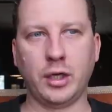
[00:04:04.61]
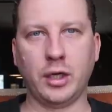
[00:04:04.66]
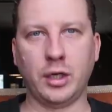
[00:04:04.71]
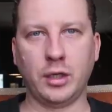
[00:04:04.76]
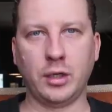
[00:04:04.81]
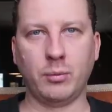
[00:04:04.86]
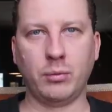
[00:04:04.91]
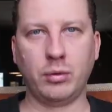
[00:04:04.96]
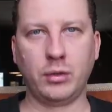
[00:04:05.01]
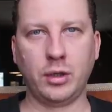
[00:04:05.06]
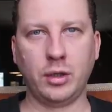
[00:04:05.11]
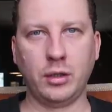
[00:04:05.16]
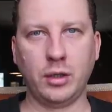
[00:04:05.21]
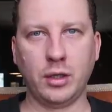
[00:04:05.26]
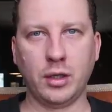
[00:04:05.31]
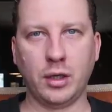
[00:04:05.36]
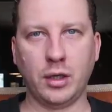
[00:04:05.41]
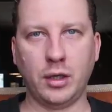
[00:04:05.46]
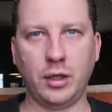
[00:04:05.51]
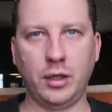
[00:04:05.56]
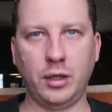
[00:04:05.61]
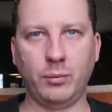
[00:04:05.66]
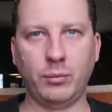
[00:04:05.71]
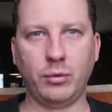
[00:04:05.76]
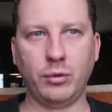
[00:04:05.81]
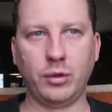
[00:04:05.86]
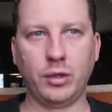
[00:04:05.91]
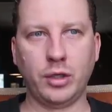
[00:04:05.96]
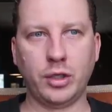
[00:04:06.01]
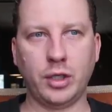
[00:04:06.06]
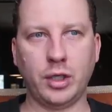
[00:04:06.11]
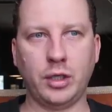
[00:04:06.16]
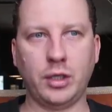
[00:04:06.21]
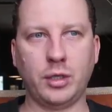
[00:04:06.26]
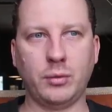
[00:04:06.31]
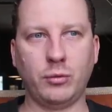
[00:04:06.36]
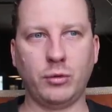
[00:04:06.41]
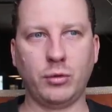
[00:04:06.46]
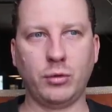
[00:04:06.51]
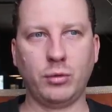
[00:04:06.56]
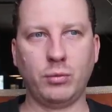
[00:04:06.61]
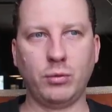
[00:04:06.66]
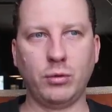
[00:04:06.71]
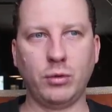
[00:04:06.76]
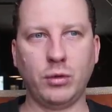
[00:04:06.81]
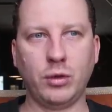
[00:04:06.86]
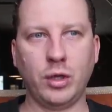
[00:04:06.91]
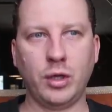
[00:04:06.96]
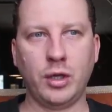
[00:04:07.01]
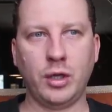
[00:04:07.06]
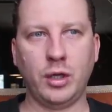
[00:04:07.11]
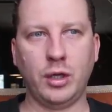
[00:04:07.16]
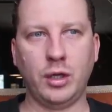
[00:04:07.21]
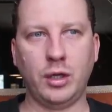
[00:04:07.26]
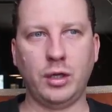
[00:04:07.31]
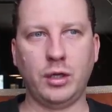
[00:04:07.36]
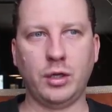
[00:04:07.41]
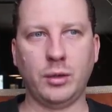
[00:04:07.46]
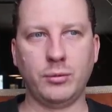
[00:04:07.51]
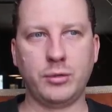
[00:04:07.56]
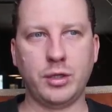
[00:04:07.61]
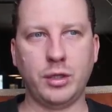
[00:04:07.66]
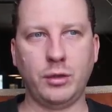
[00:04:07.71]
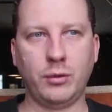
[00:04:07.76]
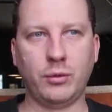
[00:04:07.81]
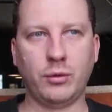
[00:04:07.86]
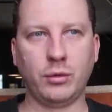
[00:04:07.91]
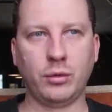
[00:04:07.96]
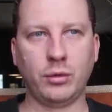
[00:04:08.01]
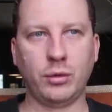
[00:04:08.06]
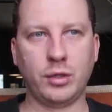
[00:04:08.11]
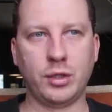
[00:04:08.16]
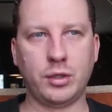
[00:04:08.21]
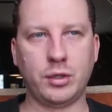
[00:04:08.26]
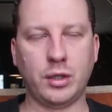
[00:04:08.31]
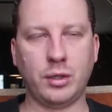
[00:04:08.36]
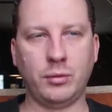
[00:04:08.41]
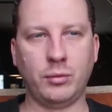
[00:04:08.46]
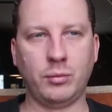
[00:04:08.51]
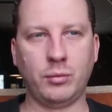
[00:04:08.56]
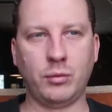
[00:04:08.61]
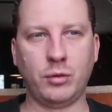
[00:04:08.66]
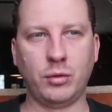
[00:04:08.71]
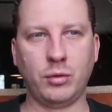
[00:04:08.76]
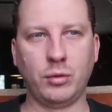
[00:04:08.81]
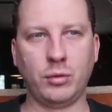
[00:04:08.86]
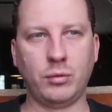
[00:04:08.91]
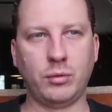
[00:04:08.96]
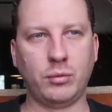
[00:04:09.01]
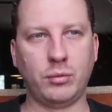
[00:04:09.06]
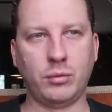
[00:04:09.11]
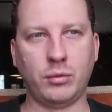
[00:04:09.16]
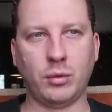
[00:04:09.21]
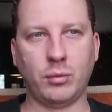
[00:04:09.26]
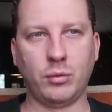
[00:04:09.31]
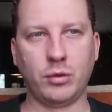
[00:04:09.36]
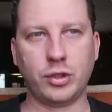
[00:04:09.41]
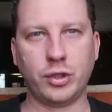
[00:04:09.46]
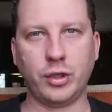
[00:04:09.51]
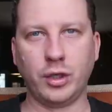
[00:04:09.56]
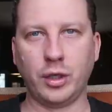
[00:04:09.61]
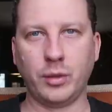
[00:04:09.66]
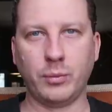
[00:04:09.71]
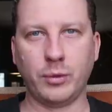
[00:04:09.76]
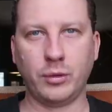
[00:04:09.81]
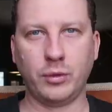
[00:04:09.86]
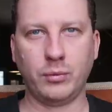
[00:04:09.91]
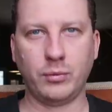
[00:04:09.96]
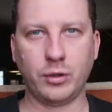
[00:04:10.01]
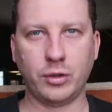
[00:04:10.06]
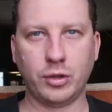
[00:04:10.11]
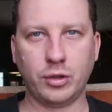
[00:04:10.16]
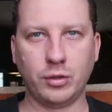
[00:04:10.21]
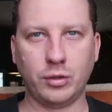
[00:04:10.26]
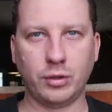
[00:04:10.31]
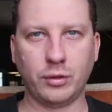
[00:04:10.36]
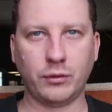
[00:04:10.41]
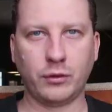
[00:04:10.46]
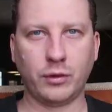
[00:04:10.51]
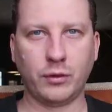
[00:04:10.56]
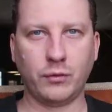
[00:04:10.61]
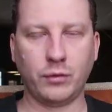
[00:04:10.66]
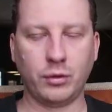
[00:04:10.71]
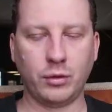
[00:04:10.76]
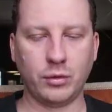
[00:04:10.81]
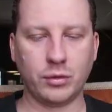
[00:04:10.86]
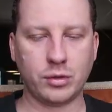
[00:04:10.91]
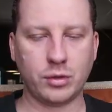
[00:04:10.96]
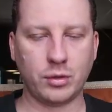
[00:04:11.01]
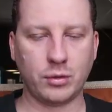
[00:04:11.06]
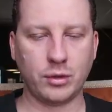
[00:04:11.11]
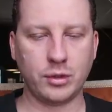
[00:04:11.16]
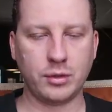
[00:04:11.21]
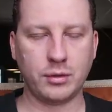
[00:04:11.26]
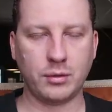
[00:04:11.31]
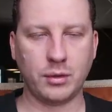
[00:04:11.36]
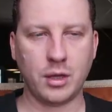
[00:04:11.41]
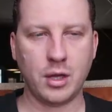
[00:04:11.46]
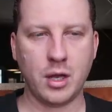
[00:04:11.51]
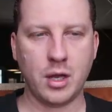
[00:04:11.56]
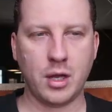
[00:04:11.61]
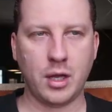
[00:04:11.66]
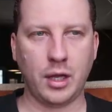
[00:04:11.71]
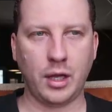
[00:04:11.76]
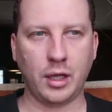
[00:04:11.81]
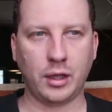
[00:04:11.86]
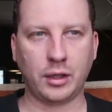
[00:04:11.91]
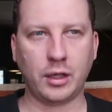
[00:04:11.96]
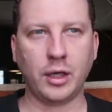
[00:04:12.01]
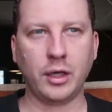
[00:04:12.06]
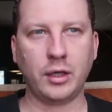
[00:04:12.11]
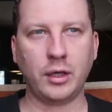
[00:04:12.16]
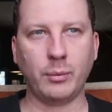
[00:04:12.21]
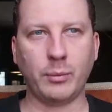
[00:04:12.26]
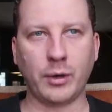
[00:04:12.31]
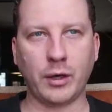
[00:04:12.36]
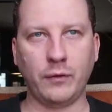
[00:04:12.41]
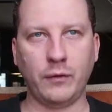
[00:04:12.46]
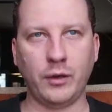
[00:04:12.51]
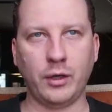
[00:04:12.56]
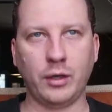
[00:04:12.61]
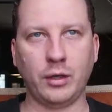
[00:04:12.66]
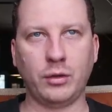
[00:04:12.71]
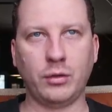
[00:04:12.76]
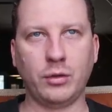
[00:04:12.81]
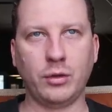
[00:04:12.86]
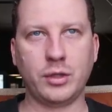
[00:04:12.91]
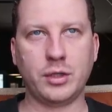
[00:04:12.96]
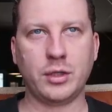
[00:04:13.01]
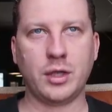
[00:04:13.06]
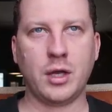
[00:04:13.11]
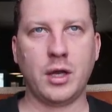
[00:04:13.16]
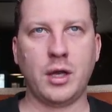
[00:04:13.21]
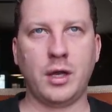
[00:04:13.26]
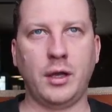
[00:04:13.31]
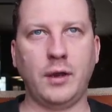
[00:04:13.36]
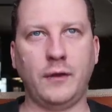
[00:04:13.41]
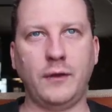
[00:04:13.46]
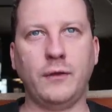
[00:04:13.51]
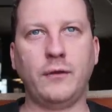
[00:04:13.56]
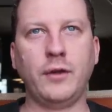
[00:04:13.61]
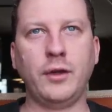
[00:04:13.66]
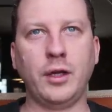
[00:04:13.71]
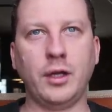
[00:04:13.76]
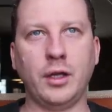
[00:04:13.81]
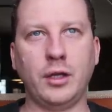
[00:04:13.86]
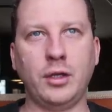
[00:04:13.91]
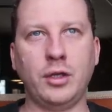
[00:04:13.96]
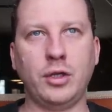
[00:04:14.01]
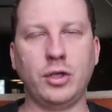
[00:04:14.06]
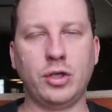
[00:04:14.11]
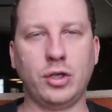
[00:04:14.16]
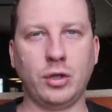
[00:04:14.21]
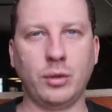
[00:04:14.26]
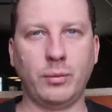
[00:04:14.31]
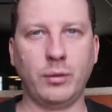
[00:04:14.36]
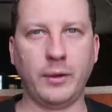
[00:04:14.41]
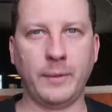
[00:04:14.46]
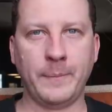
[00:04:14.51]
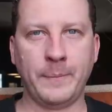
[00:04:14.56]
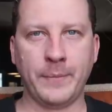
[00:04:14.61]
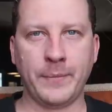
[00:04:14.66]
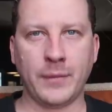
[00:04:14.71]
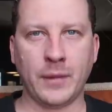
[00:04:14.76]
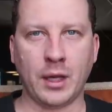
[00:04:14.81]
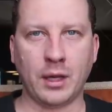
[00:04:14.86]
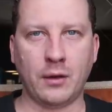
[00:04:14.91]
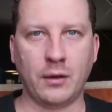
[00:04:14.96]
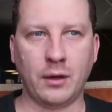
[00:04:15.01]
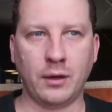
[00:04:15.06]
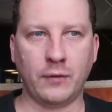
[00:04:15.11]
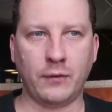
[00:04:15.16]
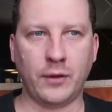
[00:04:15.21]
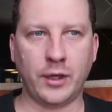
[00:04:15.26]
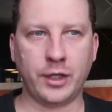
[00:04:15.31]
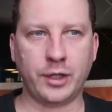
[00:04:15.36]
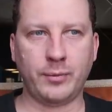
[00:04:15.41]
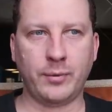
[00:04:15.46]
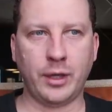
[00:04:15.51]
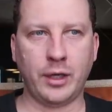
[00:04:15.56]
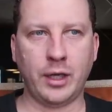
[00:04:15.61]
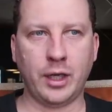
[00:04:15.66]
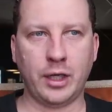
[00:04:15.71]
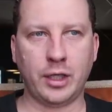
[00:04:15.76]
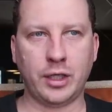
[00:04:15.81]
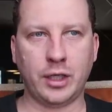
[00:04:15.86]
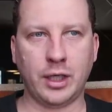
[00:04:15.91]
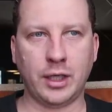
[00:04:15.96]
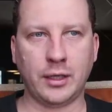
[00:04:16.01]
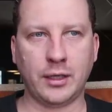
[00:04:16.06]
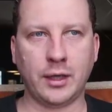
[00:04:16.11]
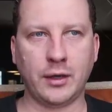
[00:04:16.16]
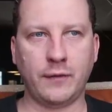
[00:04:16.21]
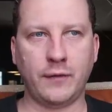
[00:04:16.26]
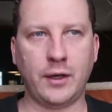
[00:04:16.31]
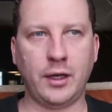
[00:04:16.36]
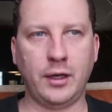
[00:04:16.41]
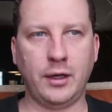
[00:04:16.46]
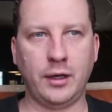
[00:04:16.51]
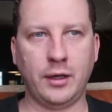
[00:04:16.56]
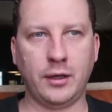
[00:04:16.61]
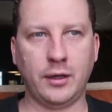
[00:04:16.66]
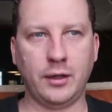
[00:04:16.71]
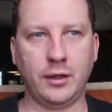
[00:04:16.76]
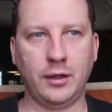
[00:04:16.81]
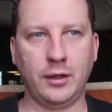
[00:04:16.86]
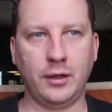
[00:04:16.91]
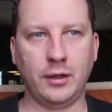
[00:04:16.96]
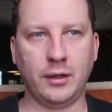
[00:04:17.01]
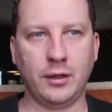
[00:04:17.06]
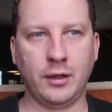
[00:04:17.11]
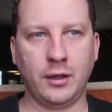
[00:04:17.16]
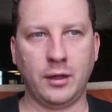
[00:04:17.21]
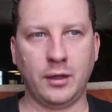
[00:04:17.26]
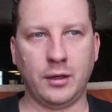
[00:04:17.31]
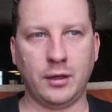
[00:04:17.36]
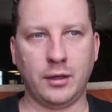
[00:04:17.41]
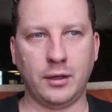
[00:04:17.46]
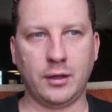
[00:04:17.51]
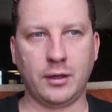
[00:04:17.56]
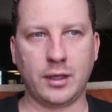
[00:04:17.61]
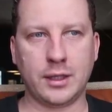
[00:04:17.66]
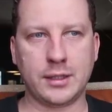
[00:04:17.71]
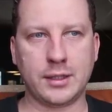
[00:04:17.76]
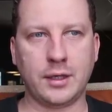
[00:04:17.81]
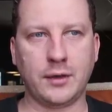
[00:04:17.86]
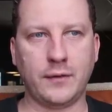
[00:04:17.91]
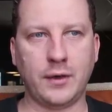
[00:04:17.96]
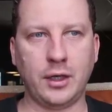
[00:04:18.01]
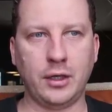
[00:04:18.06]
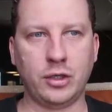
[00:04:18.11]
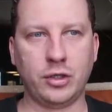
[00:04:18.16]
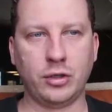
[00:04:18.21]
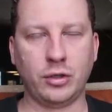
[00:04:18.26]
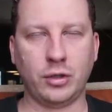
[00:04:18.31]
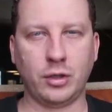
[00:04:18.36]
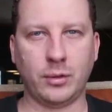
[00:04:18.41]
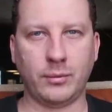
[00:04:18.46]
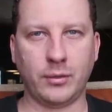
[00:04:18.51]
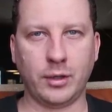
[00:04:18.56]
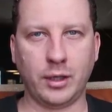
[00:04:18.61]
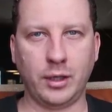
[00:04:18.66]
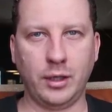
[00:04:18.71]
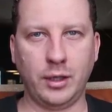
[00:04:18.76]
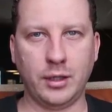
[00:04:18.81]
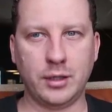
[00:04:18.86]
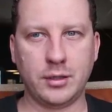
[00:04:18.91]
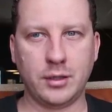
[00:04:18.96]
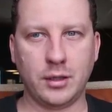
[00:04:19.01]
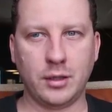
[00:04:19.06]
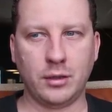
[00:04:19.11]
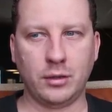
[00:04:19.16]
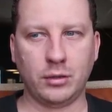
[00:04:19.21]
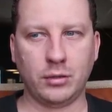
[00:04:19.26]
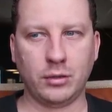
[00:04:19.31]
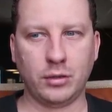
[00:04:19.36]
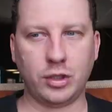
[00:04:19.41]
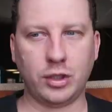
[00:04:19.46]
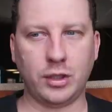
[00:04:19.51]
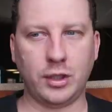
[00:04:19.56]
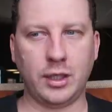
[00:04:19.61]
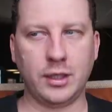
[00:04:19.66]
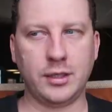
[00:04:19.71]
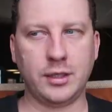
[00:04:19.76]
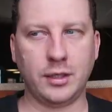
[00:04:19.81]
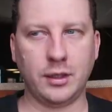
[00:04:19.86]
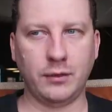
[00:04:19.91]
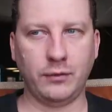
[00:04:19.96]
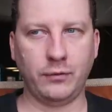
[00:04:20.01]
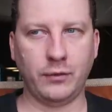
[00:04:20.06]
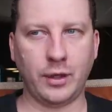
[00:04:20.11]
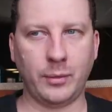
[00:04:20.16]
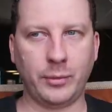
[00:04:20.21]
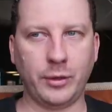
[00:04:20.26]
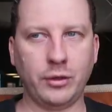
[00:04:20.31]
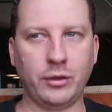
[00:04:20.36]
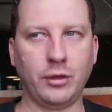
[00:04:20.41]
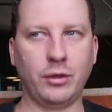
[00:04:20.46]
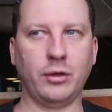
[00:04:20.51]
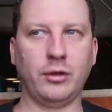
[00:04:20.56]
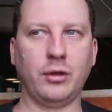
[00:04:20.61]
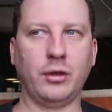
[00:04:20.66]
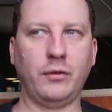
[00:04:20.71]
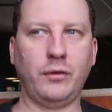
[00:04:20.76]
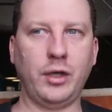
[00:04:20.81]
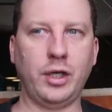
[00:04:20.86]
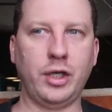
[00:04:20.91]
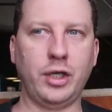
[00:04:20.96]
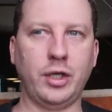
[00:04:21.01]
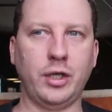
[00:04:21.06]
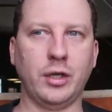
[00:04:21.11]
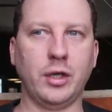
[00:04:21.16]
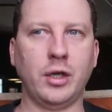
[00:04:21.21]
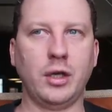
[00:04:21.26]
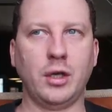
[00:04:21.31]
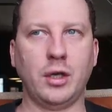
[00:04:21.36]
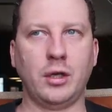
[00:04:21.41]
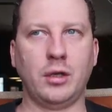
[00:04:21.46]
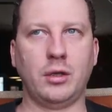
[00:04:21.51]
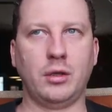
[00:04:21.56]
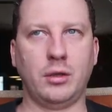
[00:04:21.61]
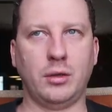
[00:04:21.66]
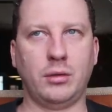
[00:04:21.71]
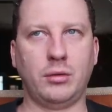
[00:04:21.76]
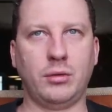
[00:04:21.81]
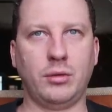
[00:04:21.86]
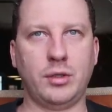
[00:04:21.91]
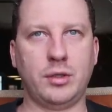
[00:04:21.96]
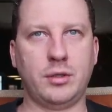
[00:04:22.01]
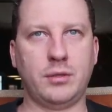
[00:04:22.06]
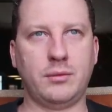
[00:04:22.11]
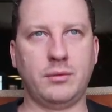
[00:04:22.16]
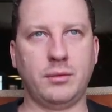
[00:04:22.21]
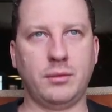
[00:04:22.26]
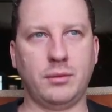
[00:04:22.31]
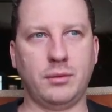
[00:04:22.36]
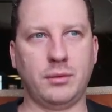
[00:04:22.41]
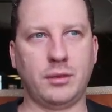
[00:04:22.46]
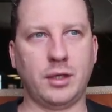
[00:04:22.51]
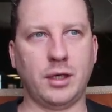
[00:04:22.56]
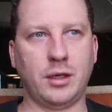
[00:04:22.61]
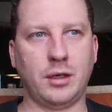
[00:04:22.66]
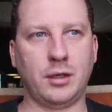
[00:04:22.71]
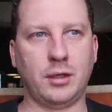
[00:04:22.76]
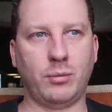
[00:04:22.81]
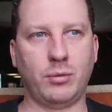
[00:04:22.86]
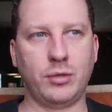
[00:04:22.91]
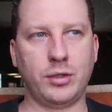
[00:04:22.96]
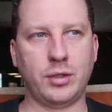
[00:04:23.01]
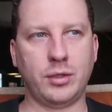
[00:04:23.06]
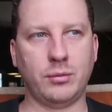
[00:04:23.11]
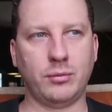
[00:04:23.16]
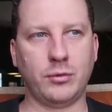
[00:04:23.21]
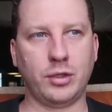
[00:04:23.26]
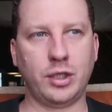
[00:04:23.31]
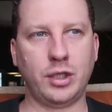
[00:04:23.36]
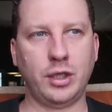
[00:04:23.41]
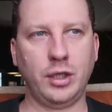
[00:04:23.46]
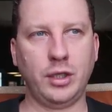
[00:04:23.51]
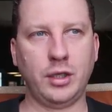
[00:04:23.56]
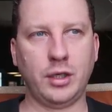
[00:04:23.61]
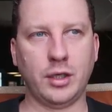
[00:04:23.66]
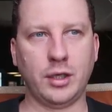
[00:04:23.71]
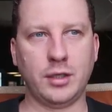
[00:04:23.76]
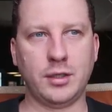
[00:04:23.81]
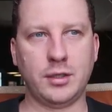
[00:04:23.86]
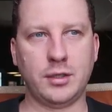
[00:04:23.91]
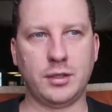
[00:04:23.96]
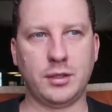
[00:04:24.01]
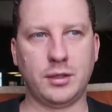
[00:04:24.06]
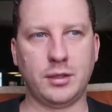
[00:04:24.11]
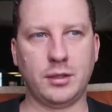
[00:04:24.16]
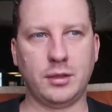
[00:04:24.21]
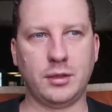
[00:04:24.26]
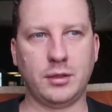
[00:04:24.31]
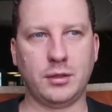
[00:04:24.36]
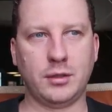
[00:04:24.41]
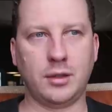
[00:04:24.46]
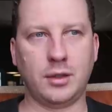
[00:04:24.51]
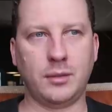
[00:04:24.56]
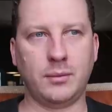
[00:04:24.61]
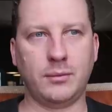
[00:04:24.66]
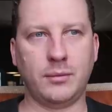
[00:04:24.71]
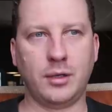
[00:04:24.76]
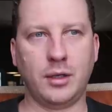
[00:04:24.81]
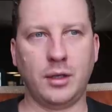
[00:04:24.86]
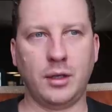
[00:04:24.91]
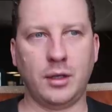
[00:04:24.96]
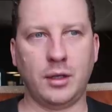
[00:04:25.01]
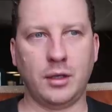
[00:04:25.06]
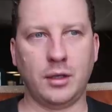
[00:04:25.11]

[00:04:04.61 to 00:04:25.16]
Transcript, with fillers: какая-то бутылка и будет лежать там ноутбук или там телефон, то есть а, могут таможенники подумать, что это взрывное устройство и открыть и проверить. То есть, если вы не хотите, чтобы э, ваш багаж открывали и э, раскрывали, что там рылись, то желательно определенные вещи, то есть, как, допустим, жидкость, там